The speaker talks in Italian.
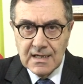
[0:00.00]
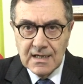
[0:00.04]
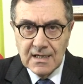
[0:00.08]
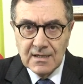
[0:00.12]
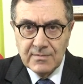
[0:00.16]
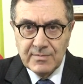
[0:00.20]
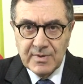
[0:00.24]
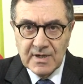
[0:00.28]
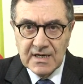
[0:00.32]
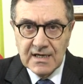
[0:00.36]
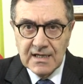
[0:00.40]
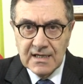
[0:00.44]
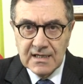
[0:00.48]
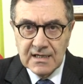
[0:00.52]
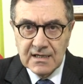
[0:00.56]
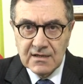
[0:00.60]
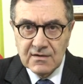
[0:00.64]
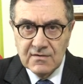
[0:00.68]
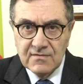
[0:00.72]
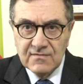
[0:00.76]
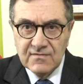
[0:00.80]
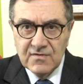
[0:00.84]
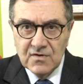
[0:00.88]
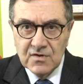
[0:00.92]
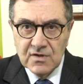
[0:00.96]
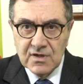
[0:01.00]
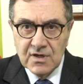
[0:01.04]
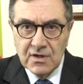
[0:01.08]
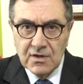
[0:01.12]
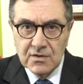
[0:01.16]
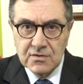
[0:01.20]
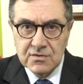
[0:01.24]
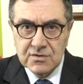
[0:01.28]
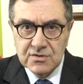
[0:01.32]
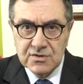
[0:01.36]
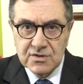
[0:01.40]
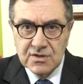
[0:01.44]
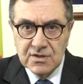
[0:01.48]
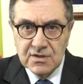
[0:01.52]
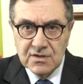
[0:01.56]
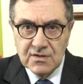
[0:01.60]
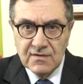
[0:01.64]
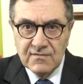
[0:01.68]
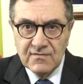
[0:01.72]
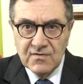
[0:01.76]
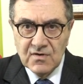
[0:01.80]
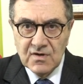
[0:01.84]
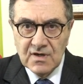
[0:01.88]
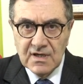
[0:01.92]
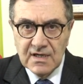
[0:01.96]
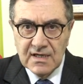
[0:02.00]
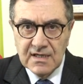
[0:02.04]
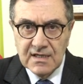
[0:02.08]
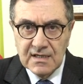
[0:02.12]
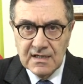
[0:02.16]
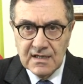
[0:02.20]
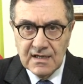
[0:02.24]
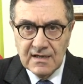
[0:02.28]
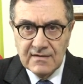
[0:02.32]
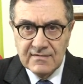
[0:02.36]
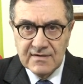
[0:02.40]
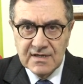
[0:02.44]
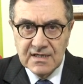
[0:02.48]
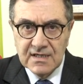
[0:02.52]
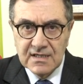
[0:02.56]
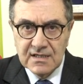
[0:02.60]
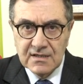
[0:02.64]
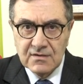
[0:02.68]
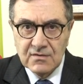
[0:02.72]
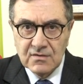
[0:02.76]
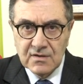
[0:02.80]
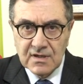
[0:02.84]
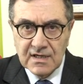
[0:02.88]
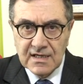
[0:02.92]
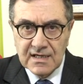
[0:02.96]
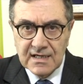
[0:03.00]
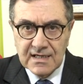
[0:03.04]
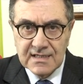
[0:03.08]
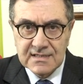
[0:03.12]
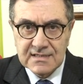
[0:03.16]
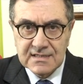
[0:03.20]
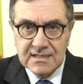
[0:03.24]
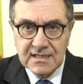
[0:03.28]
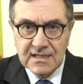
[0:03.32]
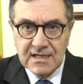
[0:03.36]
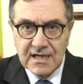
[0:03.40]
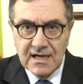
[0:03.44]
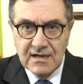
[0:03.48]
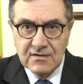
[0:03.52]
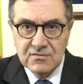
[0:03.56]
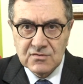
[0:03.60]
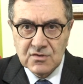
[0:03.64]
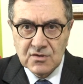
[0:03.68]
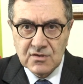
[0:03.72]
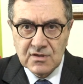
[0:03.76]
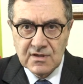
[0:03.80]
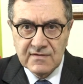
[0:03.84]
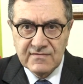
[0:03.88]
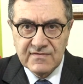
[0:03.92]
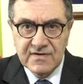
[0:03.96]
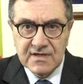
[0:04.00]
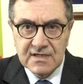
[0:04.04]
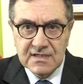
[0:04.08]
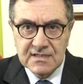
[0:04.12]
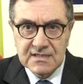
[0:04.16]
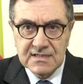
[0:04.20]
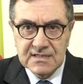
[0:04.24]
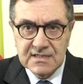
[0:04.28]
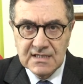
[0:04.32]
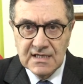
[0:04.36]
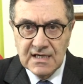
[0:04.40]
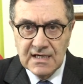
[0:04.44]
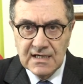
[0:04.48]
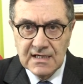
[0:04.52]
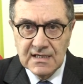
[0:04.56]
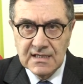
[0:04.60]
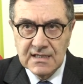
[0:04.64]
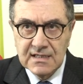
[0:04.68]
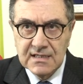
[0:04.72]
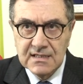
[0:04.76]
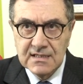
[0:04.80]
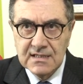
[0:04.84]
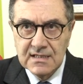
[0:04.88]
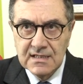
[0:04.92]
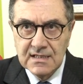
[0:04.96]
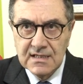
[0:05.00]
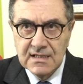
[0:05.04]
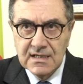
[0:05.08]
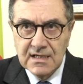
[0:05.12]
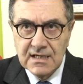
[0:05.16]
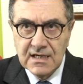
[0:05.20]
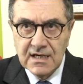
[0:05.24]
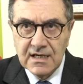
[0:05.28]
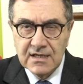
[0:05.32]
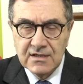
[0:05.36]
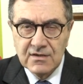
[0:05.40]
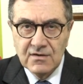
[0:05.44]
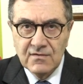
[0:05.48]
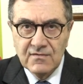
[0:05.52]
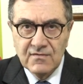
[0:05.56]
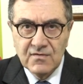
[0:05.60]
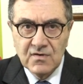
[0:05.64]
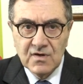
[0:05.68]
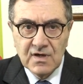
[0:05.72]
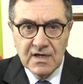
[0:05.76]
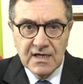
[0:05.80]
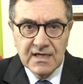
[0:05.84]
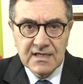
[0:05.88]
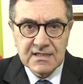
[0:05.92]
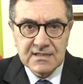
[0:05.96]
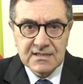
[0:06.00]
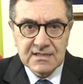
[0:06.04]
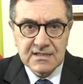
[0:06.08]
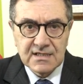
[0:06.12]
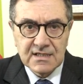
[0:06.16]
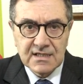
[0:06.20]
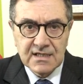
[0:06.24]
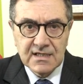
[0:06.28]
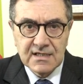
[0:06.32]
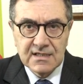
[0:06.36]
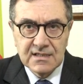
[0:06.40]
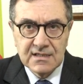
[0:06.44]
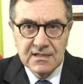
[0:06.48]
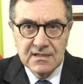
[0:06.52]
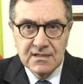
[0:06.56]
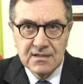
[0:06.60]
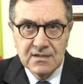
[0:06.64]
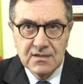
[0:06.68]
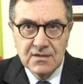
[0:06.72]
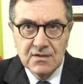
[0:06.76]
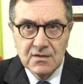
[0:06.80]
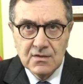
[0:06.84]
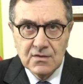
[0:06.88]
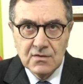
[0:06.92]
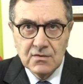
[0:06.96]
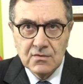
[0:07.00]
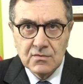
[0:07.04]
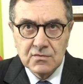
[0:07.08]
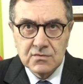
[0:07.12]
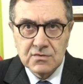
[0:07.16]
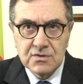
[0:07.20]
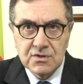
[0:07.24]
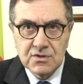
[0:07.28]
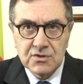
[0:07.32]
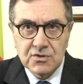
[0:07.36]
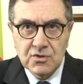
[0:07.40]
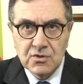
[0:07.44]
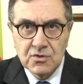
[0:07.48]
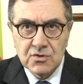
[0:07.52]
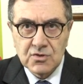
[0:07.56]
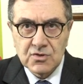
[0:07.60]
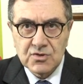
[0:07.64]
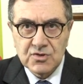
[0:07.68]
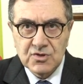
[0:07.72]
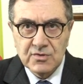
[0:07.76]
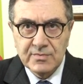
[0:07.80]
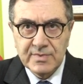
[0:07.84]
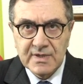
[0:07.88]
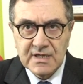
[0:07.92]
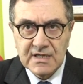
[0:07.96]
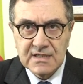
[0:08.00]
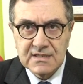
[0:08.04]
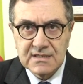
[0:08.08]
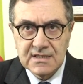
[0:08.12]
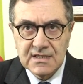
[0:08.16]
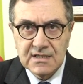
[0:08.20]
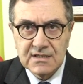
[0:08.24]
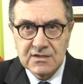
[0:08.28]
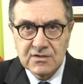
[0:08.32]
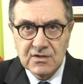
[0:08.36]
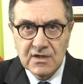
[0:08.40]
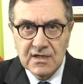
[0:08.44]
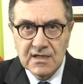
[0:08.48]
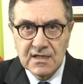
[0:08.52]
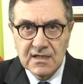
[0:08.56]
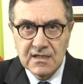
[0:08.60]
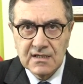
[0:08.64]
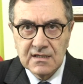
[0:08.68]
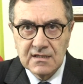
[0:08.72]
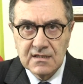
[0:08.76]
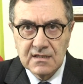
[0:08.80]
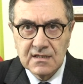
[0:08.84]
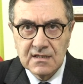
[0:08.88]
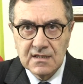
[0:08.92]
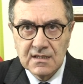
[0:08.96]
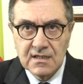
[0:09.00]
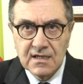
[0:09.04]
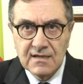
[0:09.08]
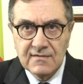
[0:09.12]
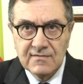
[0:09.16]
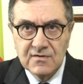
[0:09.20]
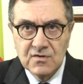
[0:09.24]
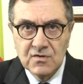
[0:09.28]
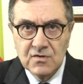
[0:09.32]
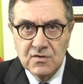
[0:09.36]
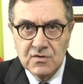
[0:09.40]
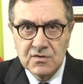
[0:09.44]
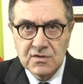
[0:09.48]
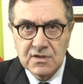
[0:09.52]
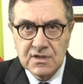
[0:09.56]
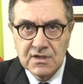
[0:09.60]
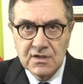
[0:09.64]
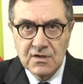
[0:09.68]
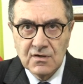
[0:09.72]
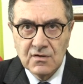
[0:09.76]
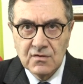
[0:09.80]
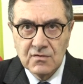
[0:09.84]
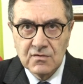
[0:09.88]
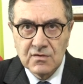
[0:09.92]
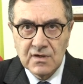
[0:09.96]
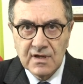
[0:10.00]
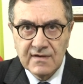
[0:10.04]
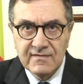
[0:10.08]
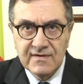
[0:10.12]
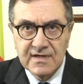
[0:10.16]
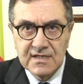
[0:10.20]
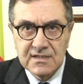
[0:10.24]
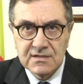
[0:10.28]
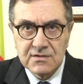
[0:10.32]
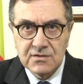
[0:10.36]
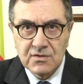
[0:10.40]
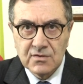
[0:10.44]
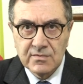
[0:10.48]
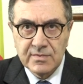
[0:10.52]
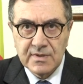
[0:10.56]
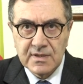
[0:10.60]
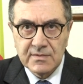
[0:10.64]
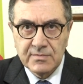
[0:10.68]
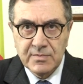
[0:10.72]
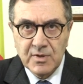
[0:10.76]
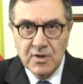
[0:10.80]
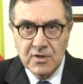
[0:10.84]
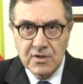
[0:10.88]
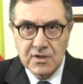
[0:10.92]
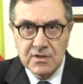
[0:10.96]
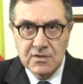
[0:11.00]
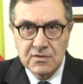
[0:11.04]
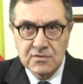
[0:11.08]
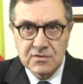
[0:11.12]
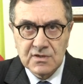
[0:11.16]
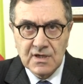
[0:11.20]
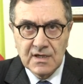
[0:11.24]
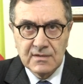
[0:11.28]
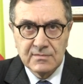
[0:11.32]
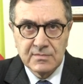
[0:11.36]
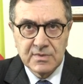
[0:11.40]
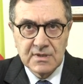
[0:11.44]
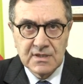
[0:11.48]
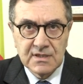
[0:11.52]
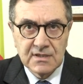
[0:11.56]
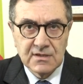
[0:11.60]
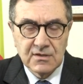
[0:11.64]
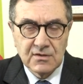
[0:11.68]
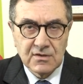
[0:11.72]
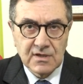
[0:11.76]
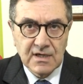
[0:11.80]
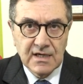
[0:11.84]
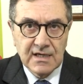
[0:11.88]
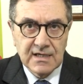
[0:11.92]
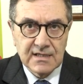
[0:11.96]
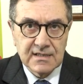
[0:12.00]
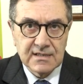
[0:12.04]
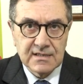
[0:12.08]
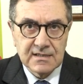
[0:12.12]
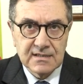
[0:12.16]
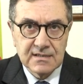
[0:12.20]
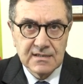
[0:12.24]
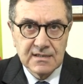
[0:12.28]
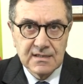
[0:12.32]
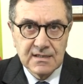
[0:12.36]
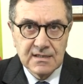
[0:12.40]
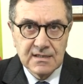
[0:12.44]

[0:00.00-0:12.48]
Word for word: Il parlare con voi oggi non vuole avere un carattere autoreferenziale e non vuole essere un discorso per addetti ai lavori o un evento per pochi notabili locali.